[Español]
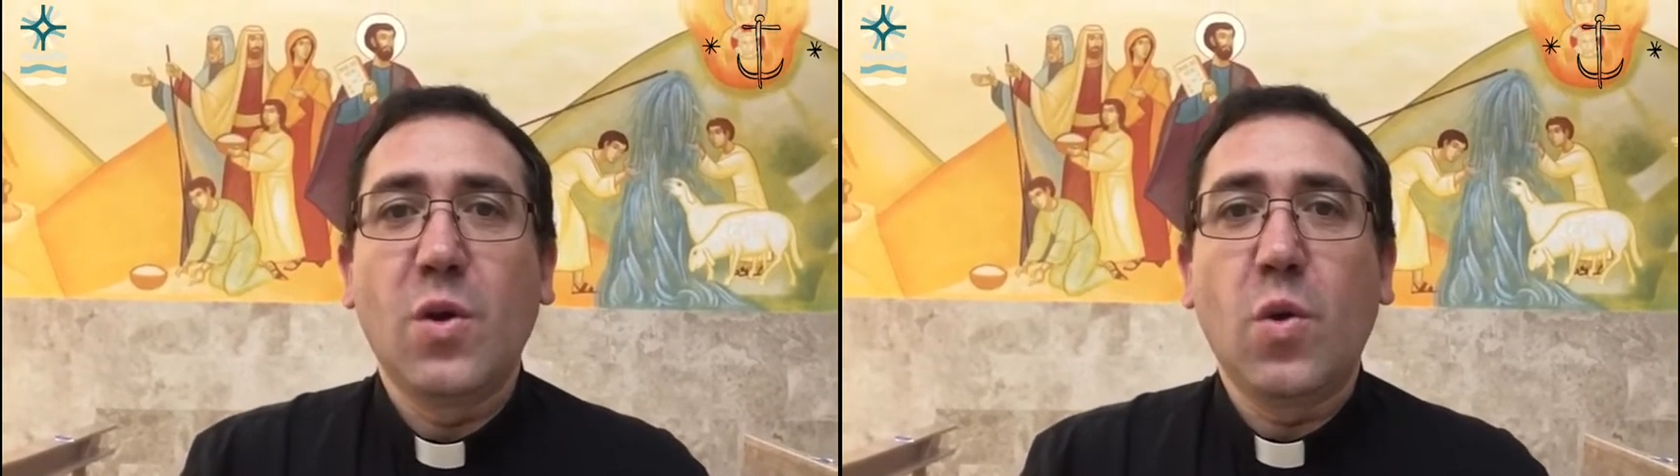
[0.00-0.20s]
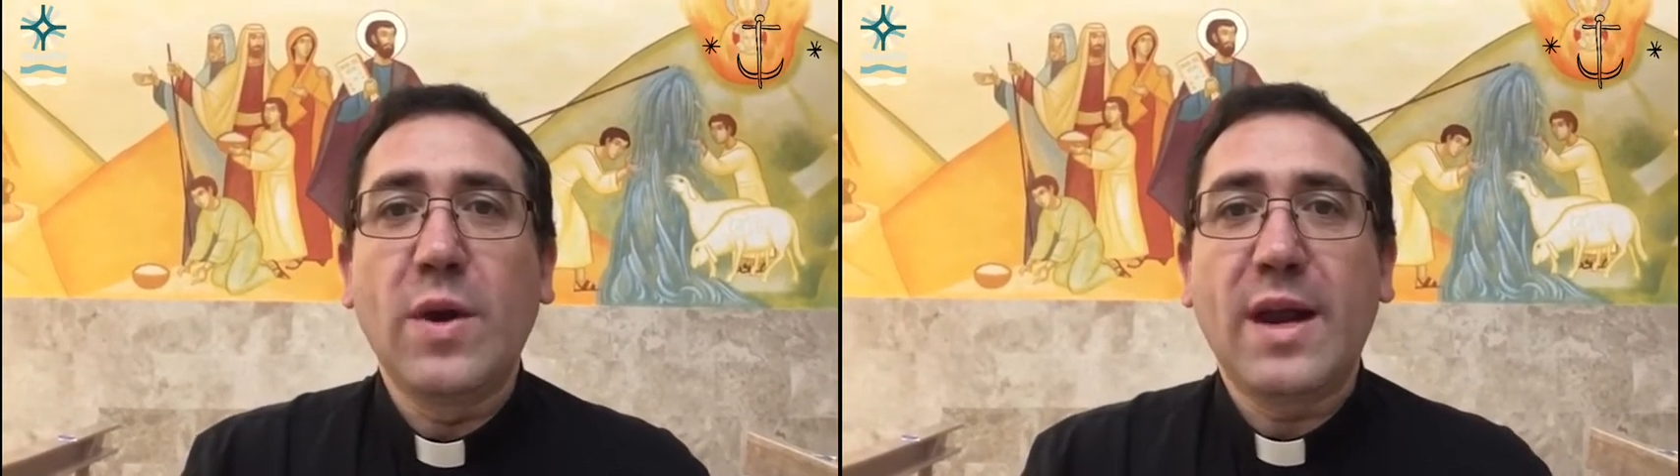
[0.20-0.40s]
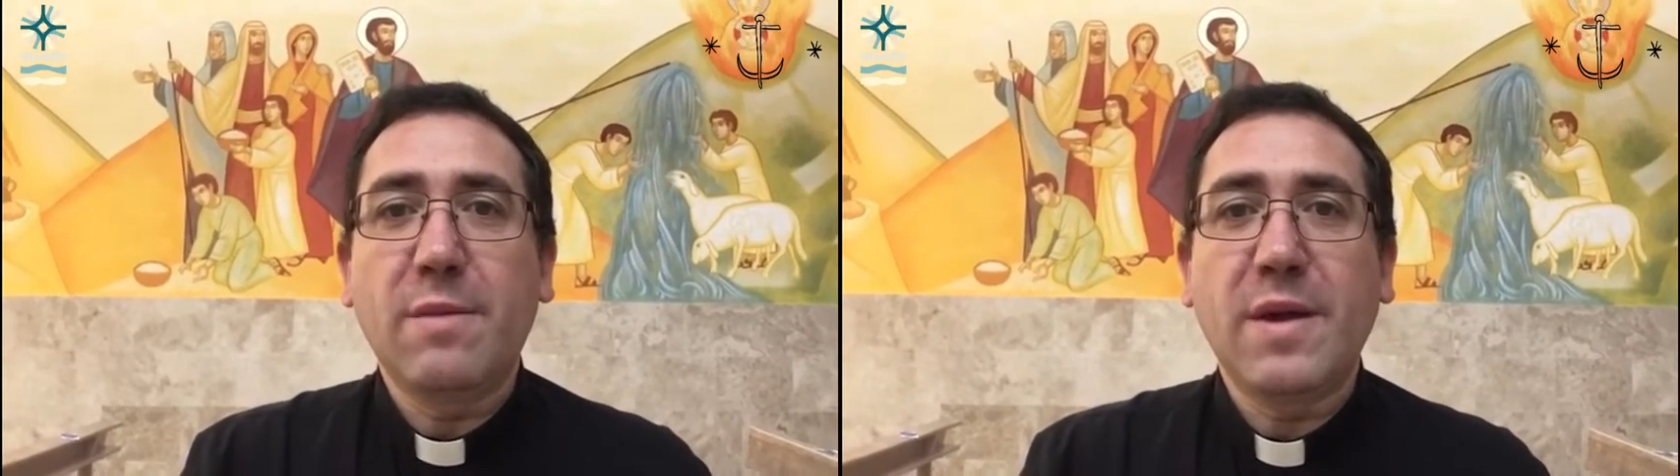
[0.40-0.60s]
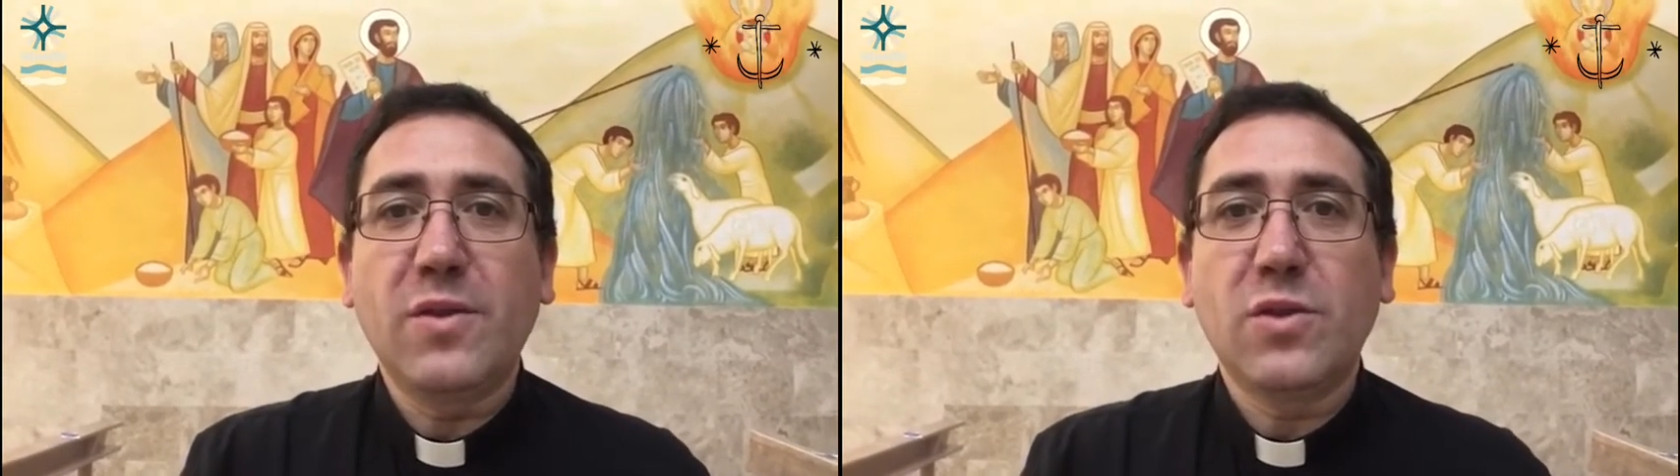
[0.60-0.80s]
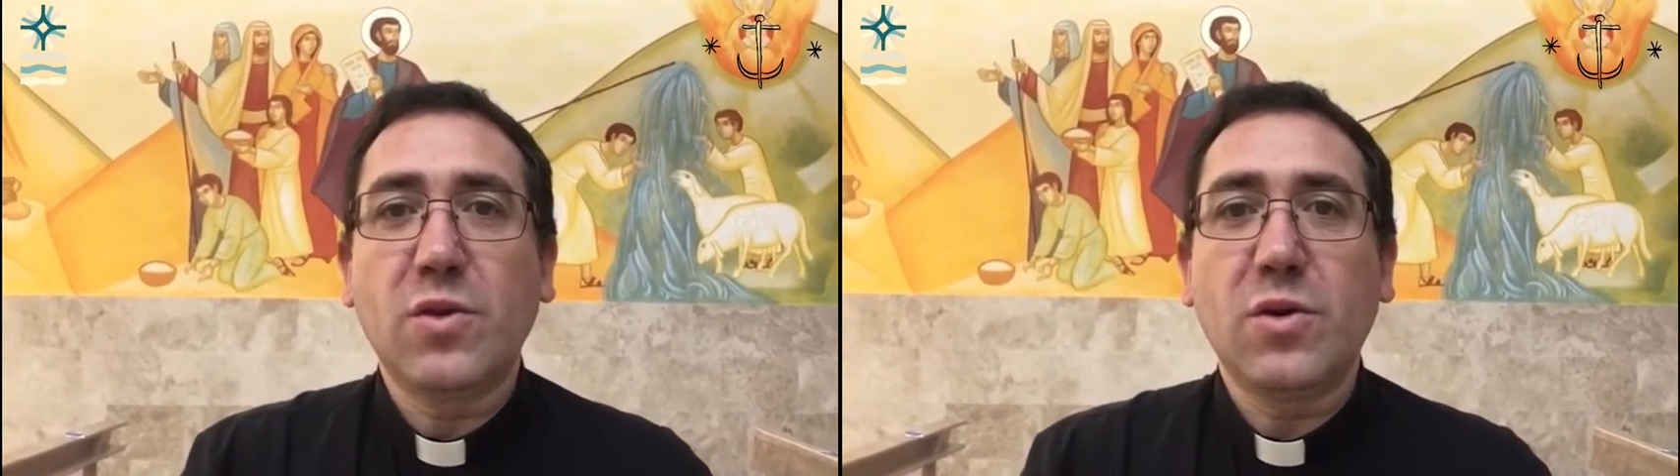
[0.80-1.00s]
un
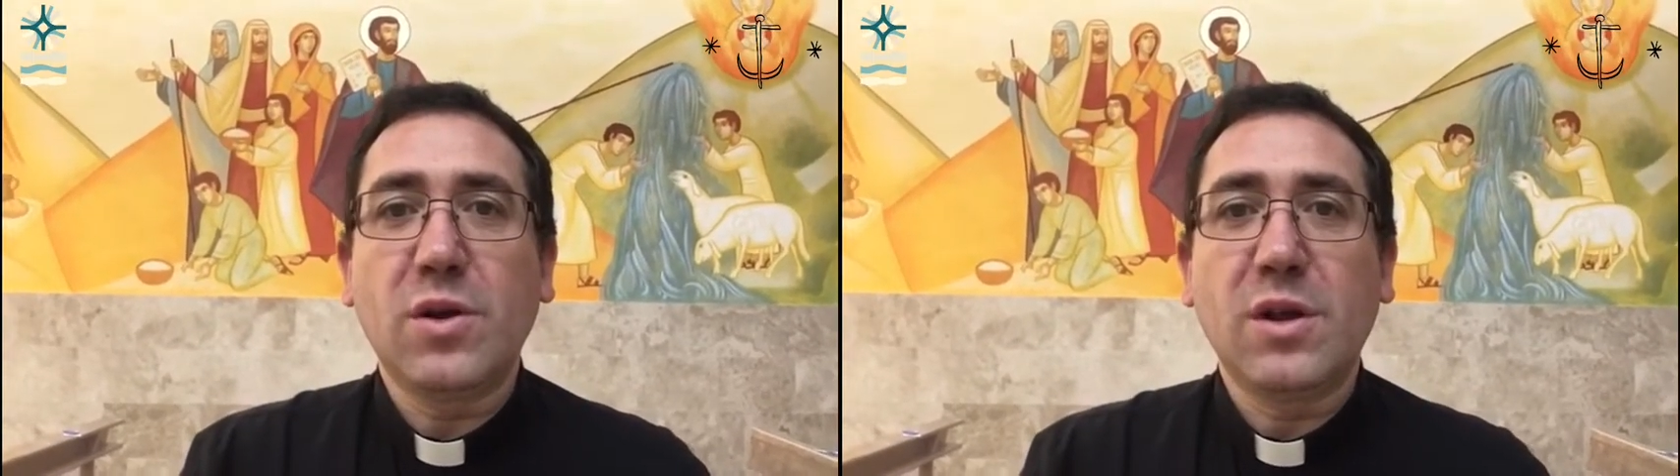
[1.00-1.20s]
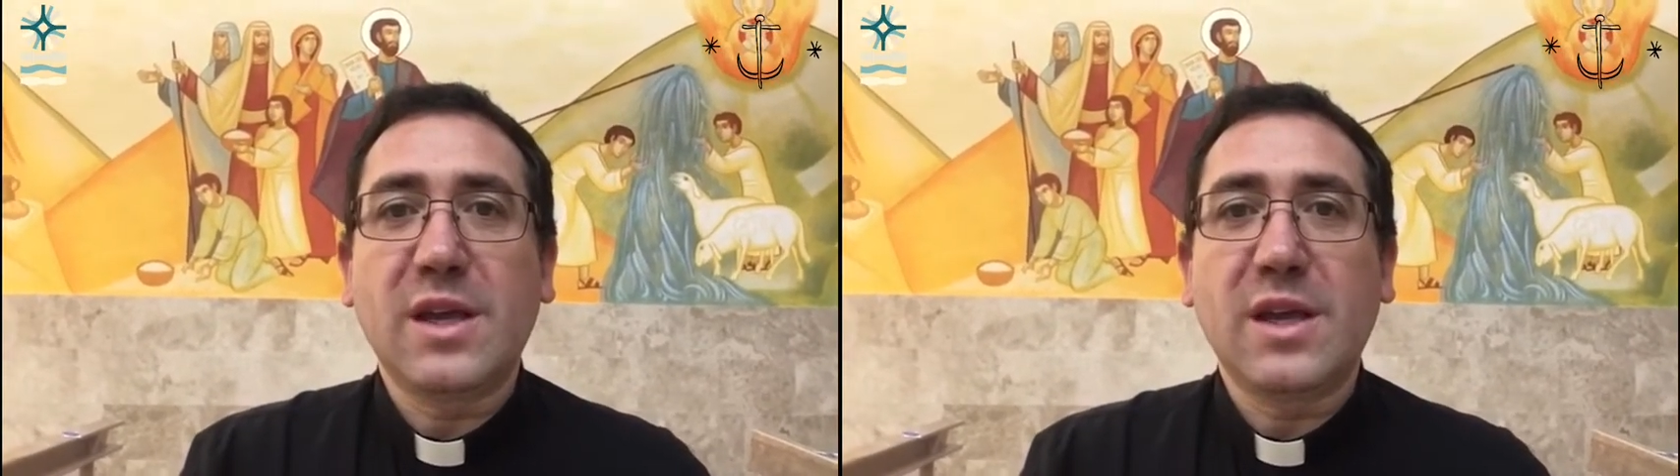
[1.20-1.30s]
alimento